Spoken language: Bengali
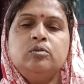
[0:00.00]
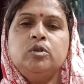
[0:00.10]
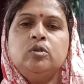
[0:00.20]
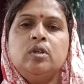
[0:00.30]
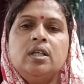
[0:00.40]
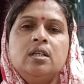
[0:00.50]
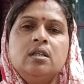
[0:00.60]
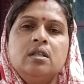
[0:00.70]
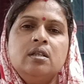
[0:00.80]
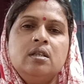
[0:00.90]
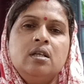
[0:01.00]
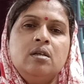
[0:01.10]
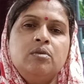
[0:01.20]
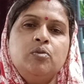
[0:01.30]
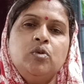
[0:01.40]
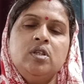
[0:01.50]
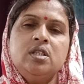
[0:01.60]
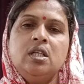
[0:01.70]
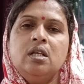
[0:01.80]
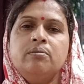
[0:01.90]
বন্ধুরা আমি
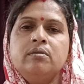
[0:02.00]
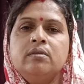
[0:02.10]
বলেছিলাম